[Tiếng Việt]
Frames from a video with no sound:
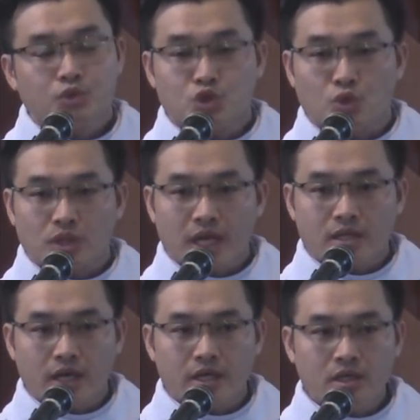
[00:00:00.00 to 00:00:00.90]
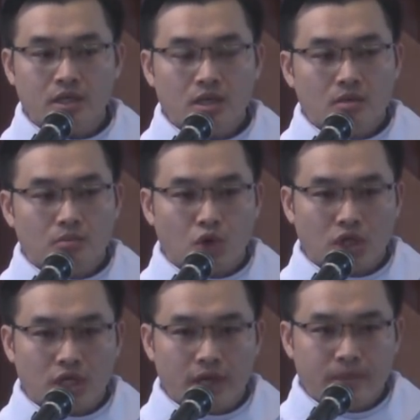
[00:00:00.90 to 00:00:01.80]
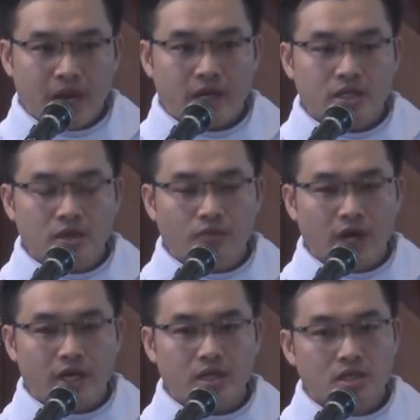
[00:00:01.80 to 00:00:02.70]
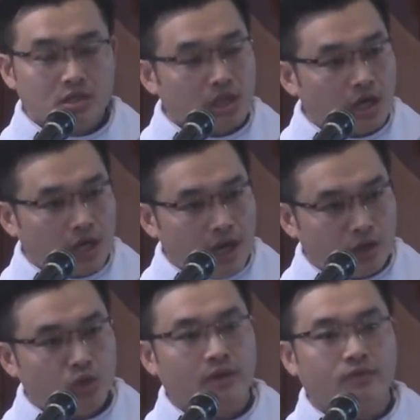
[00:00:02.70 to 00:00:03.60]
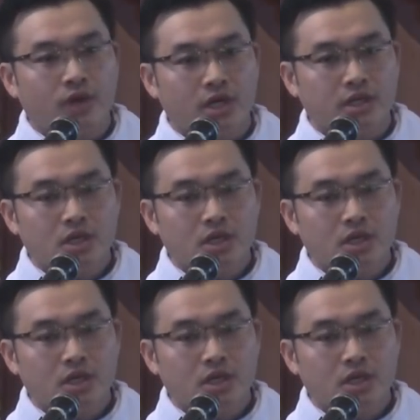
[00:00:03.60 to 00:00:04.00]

Chúng ta thấy một người mẹ như vậy thật là tuyệt vời.